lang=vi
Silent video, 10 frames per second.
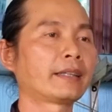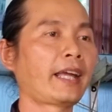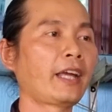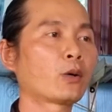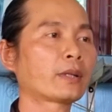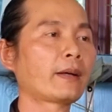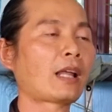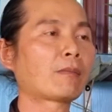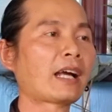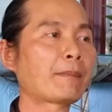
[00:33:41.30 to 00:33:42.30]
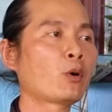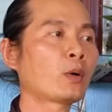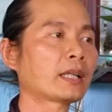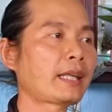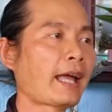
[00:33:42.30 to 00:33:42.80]
chiều theo lòng ham
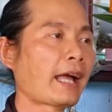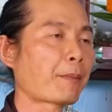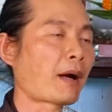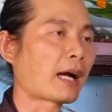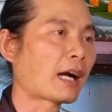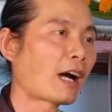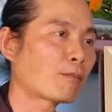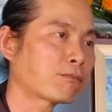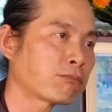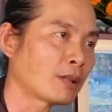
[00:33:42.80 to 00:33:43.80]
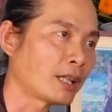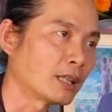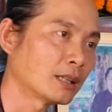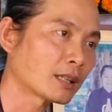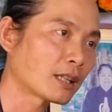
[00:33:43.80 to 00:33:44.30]
muốn cái thế gian mà không
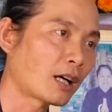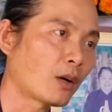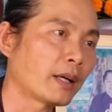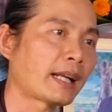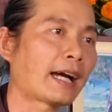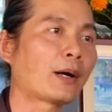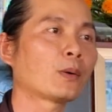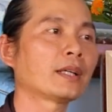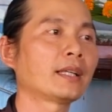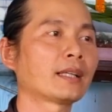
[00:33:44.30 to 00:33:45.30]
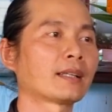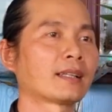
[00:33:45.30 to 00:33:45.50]
vượt khỏi đạo lý.